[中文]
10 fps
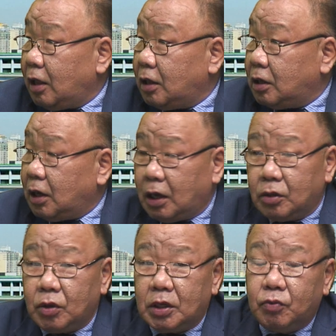是啊，
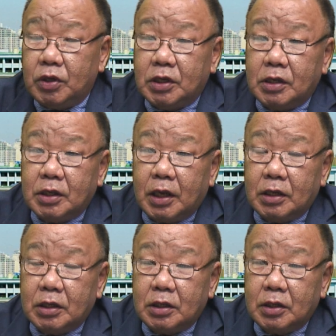对，因为现在
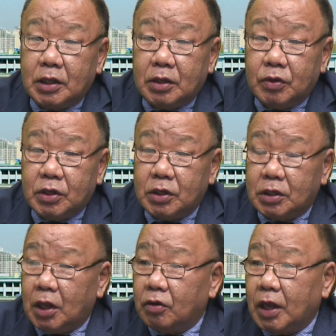呢，因为事
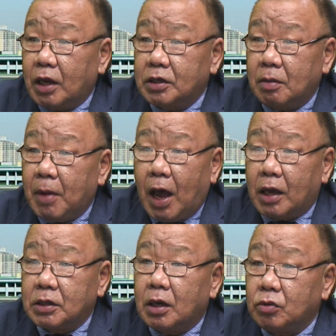情闹大了，现在马上